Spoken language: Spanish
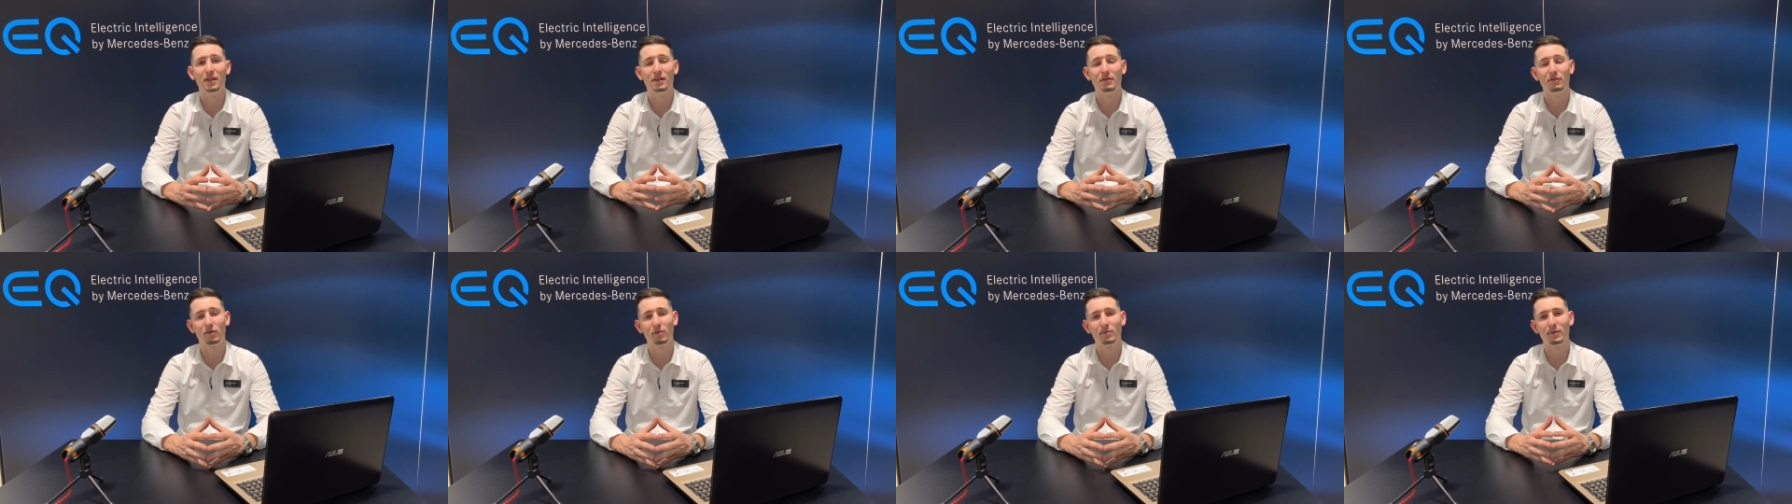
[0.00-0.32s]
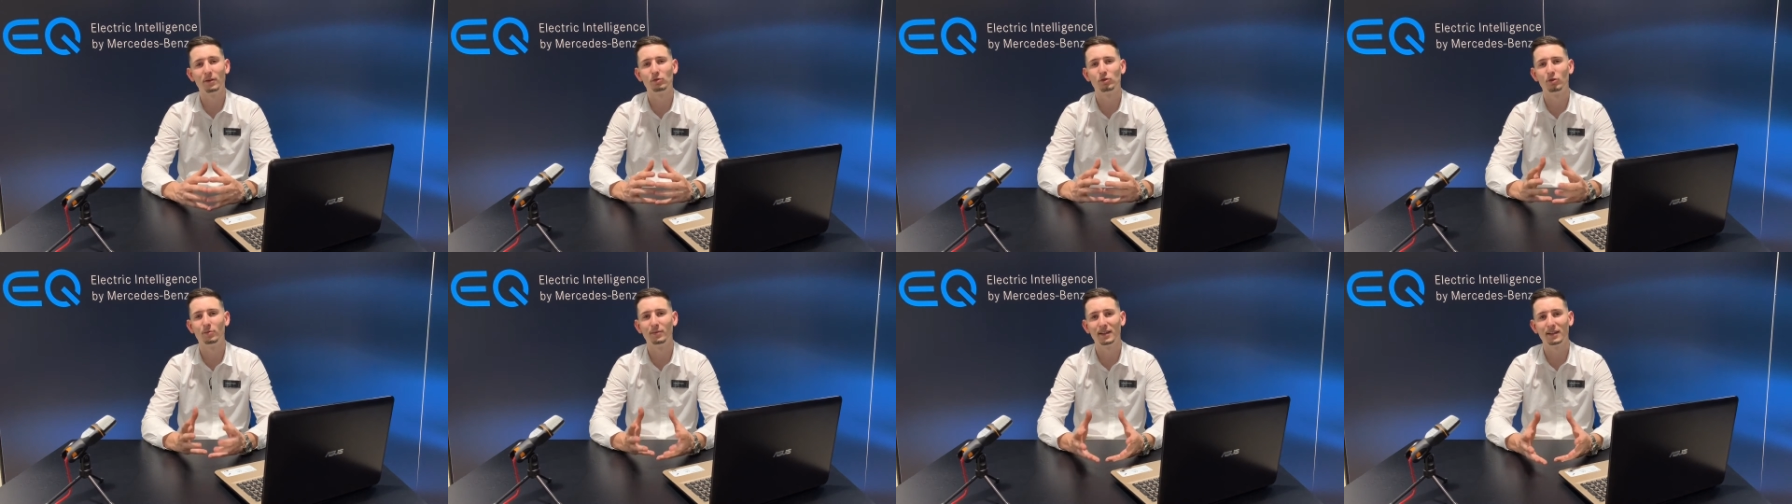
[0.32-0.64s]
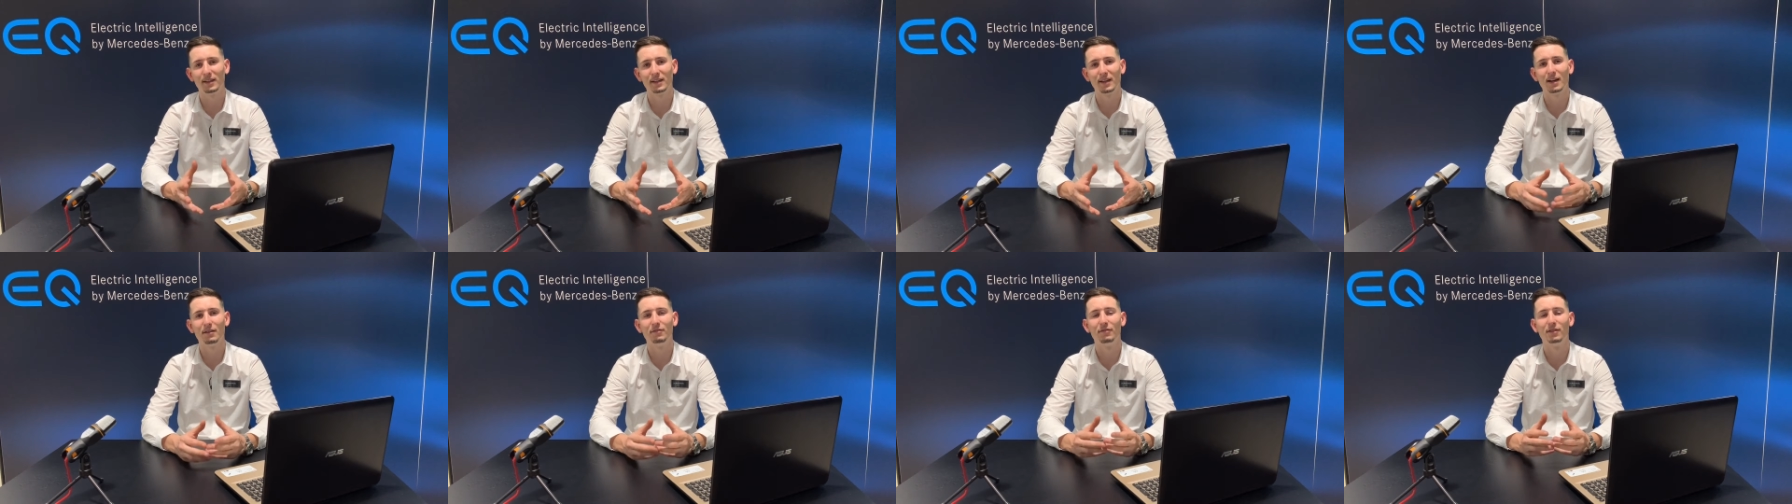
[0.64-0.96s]
de forma
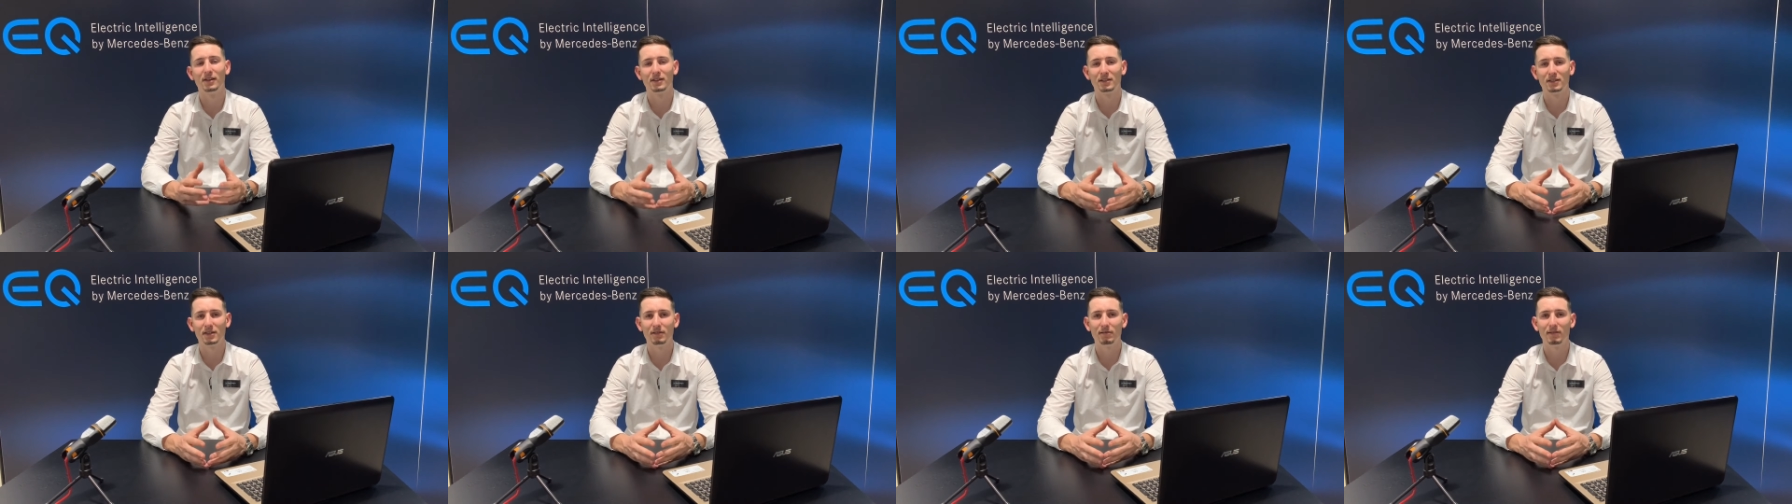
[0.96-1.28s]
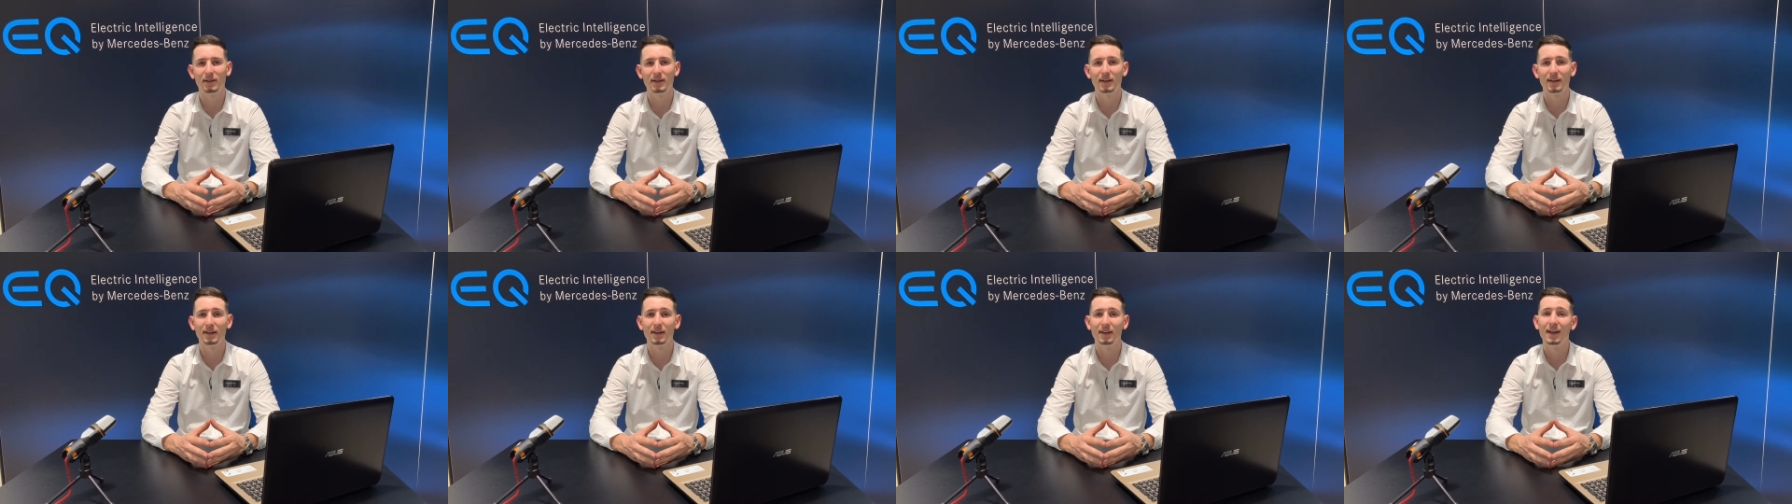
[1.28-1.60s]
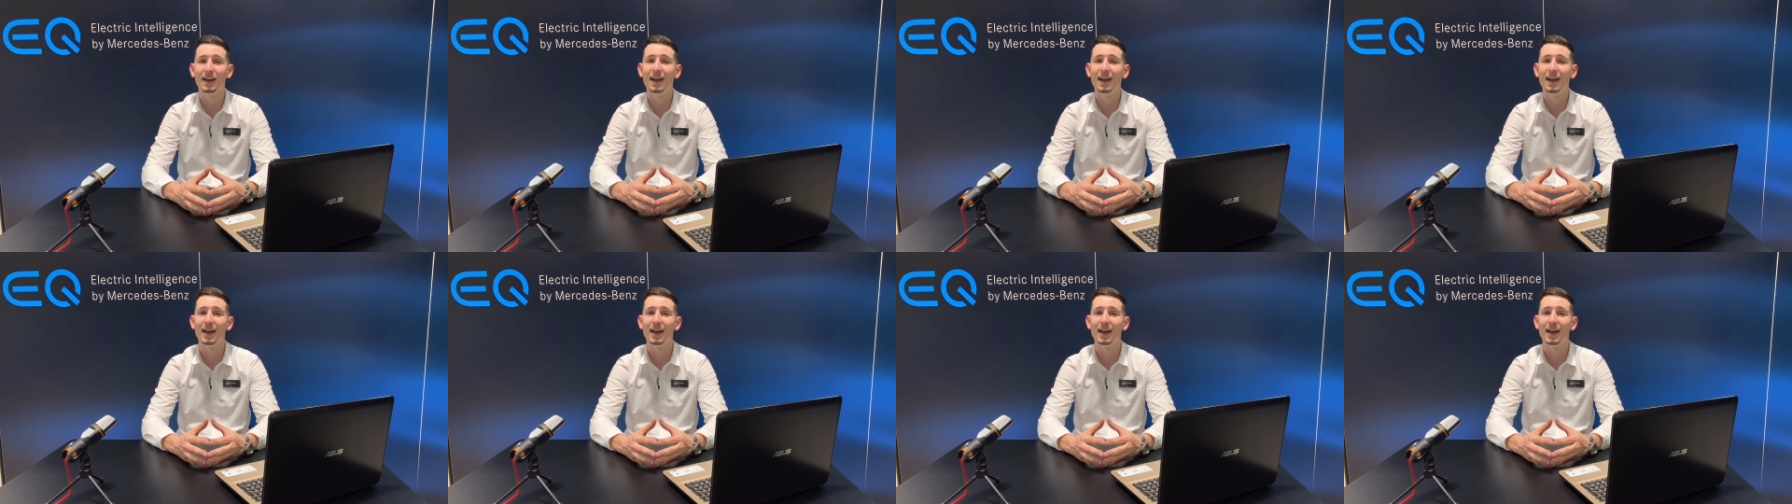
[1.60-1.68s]
automática y flexible